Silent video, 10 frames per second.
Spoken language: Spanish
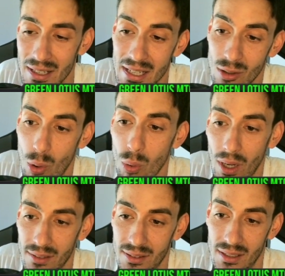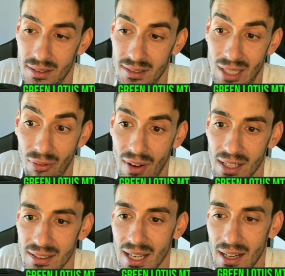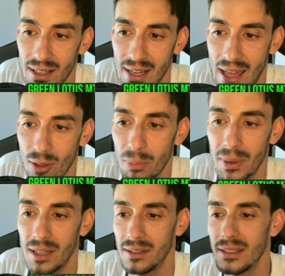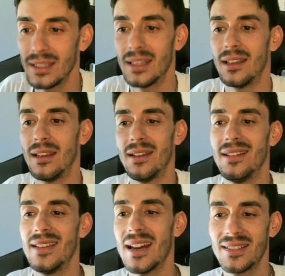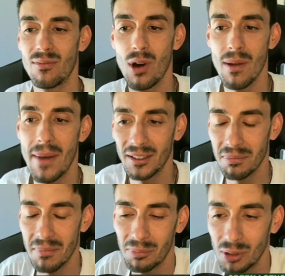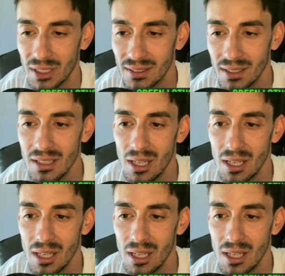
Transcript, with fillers: ¿Qué ocurre? Que si, si el Faren ya la dopa y, ya se vuelve más, más potente,